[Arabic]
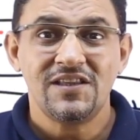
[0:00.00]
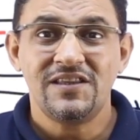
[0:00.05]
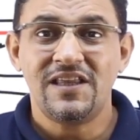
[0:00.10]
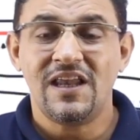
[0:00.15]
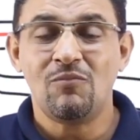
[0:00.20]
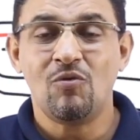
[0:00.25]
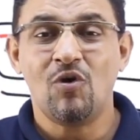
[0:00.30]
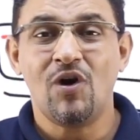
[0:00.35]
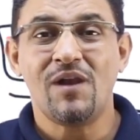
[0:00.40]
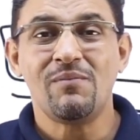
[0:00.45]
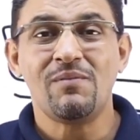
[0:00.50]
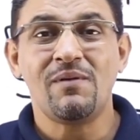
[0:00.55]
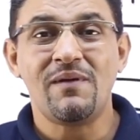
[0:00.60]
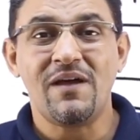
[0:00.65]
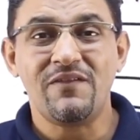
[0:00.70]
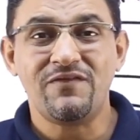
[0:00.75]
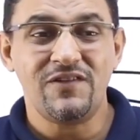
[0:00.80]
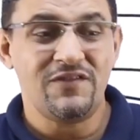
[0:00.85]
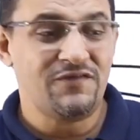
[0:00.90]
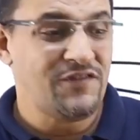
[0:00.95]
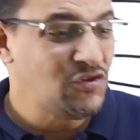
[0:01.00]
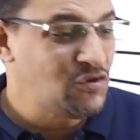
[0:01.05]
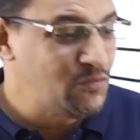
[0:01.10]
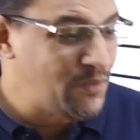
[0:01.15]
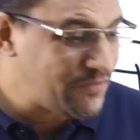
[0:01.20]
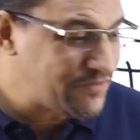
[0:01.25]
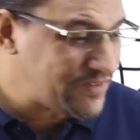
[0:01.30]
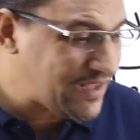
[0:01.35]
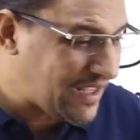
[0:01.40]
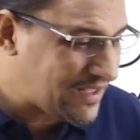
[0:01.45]
ده انا مجرد بقى في الفيديو
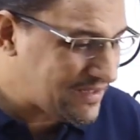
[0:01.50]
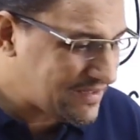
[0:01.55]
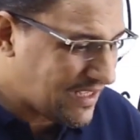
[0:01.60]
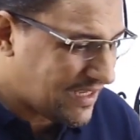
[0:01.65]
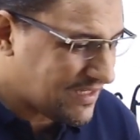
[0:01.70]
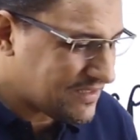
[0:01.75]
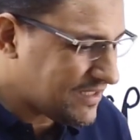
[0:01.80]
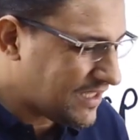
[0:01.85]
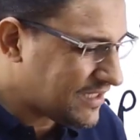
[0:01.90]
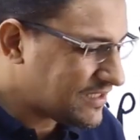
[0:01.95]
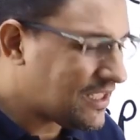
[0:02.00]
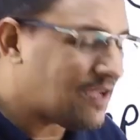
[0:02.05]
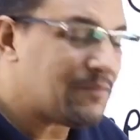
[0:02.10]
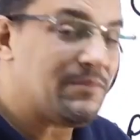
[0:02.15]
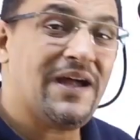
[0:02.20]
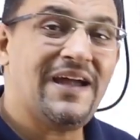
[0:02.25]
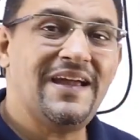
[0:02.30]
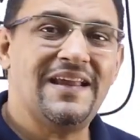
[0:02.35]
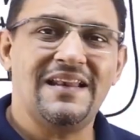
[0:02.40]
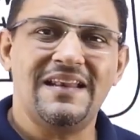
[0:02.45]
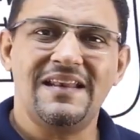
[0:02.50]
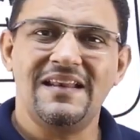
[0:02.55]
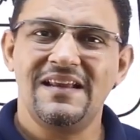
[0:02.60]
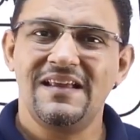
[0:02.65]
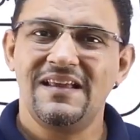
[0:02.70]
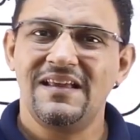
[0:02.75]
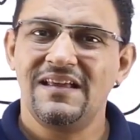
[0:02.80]
بفتح تك تك تك بحل